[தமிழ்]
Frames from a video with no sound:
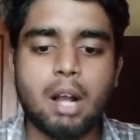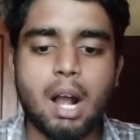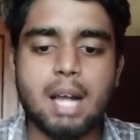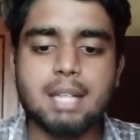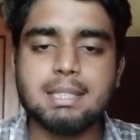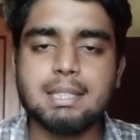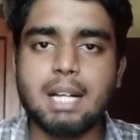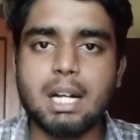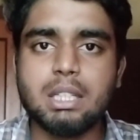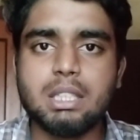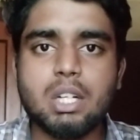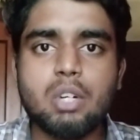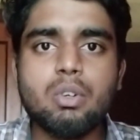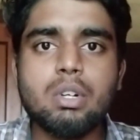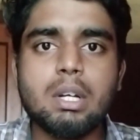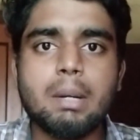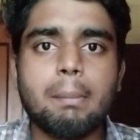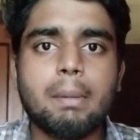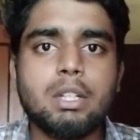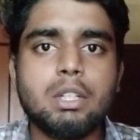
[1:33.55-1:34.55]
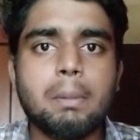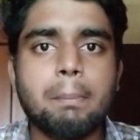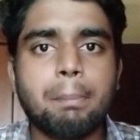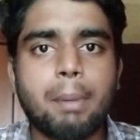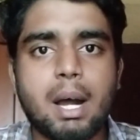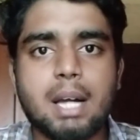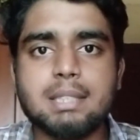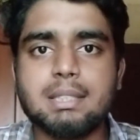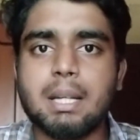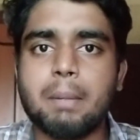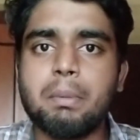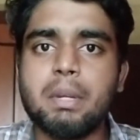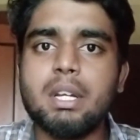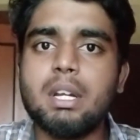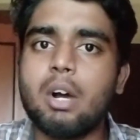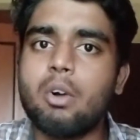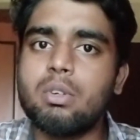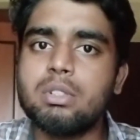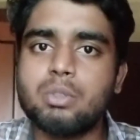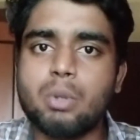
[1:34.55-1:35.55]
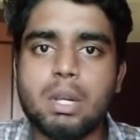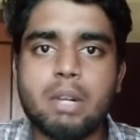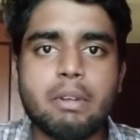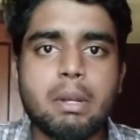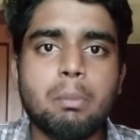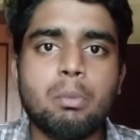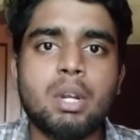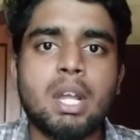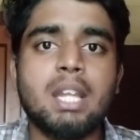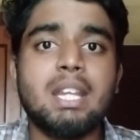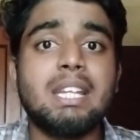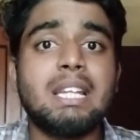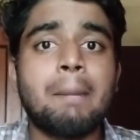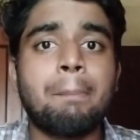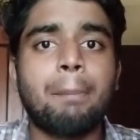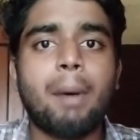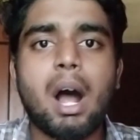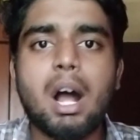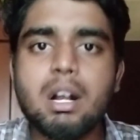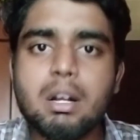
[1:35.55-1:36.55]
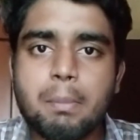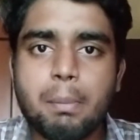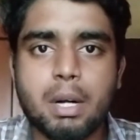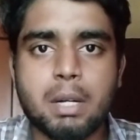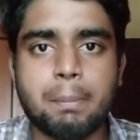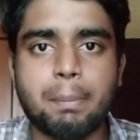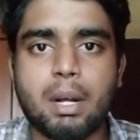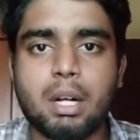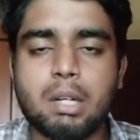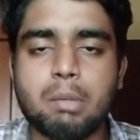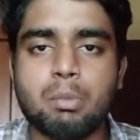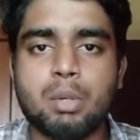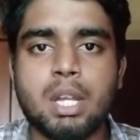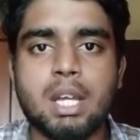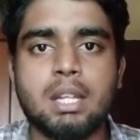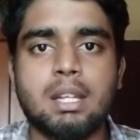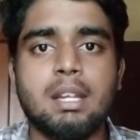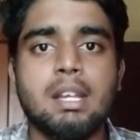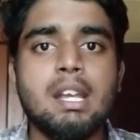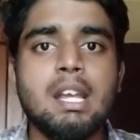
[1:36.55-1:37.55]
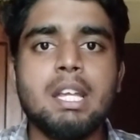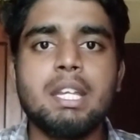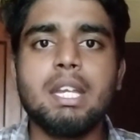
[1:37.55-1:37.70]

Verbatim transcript: காசு கட்டினவங்களுக்கு மட்டும் பாஸ் அப்படின்னு அவங்க சொல்லவே முடியாது இதுல பாகுபாடு பார்க்க முடியாது